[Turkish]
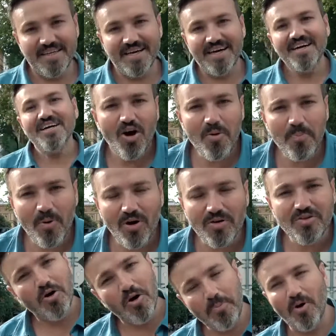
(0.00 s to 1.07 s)
da hop on
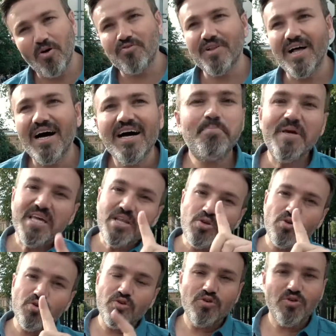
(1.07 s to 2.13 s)
hop off'la bir
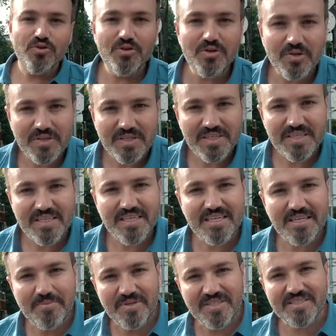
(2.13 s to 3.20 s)
günlüğünü
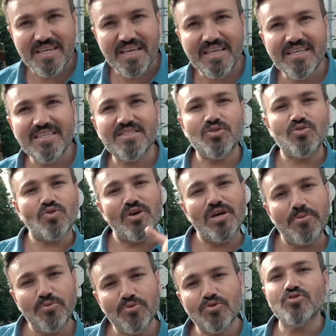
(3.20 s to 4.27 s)
28
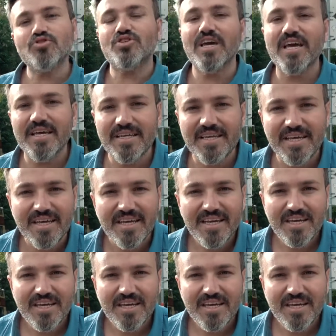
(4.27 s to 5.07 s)
euroya bütün şehri